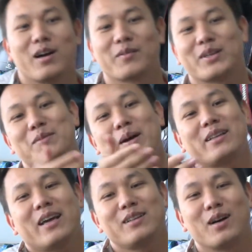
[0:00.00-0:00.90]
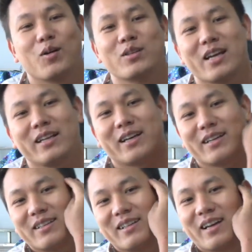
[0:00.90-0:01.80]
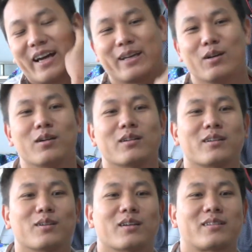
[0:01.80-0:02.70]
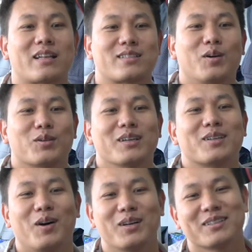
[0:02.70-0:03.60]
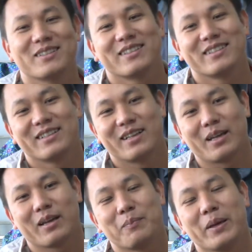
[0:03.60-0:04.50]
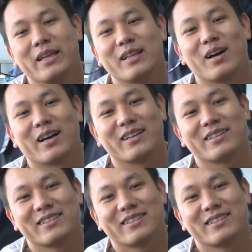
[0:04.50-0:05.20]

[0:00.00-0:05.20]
thường mà xin mời anh anh thường ngồi trên đi ạ anh cứ ờ, tạt sau thì hơi khó anh vt ờ, thường ạ